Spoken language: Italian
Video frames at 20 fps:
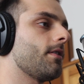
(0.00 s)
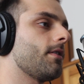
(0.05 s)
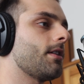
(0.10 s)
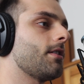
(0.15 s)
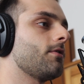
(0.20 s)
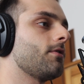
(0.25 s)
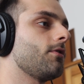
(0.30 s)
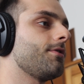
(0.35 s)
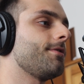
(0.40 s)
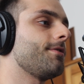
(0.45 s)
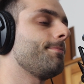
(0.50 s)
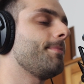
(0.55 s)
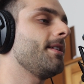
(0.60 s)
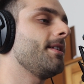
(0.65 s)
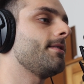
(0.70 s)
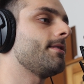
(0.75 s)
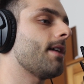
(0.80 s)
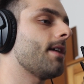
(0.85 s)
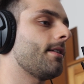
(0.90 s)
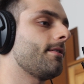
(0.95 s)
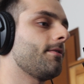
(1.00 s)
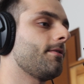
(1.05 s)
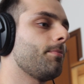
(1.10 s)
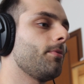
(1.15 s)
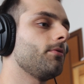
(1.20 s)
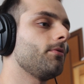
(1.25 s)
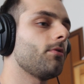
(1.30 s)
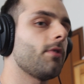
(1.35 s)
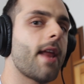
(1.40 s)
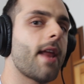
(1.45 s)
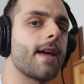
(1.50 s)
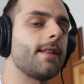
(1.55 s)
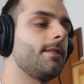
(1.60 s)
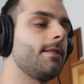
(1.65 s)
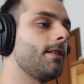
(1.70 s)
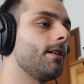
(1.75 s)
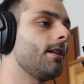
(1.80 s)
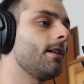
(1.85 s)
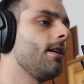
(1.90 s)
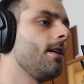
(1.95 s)
se andate su
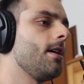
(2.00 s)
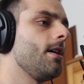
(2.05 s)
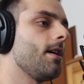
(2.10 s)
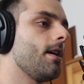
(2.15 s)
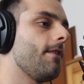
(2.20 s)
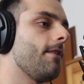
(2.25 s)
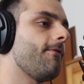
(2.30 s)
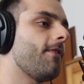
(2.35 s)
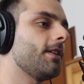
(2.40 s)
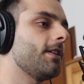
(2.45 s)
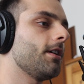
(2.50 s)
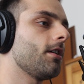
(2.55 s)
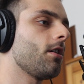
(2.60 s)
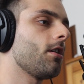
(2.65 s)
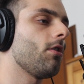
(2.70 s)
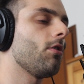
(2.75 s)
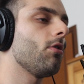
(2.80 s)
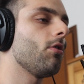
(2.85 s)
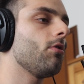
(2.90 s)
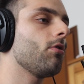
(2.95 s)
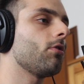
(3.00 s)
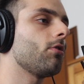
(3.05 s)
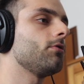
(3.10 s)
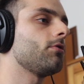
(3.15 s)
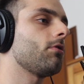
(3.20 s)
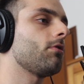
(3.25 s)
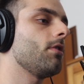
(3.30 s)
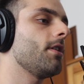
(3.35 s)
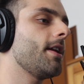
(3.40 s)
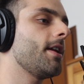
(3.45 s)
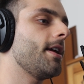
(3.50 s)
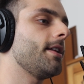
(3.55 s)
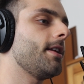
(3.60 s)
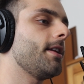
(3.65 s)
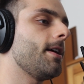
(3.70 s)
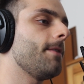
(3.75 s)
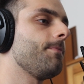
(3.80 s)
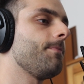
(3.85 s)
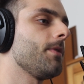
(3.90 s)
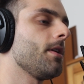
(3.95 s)
speedtest.net e fate go,
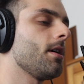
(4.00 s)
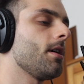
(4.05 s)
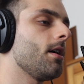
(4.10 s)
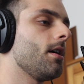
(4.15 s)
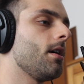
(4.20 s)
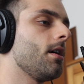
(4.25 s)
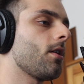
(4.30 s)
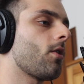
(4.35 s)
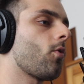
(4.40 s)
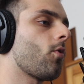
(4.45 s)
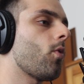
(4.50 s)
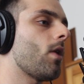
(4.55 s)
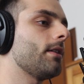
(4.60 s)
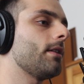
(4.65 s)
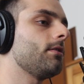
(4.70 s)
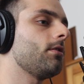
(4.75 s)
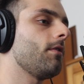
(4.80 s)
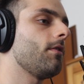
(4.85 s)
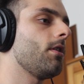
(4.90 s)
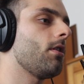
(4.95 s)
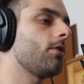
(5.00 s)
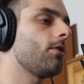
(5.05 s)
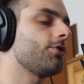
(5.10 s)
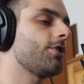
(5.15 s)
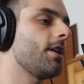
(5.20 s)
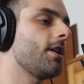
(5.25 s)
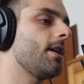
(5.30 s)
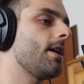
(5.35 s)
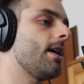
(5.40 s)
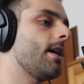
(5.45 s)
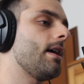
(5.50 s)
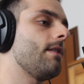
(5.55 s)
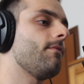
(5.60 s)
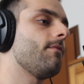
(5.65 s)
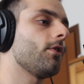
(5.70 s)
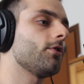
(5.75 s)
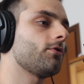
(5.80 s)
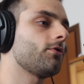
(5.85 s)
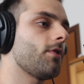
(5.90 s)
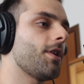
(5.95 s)
controllerete eh, quanto veloce è il
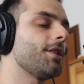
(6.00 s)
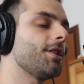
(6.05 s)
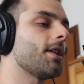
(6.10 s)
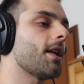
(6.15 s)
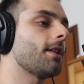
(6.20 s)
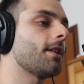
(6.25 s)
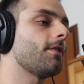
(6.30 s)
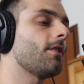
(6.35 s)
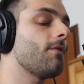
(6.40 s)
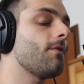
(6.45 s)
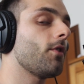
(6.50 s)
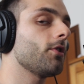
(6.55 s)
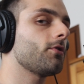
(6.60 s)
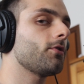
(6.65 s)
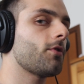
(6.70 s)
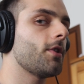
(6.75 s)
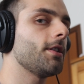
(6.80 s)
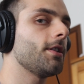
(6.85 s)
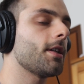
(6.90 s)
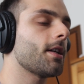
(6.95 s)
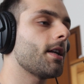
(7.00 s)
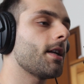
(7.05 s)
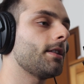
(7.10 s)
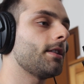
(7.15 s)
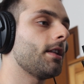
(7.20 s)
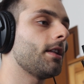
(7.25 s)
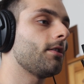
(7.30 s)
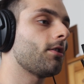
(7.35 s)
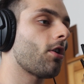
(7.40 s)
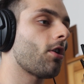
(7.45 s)
vostro internet. Se il vostro internet è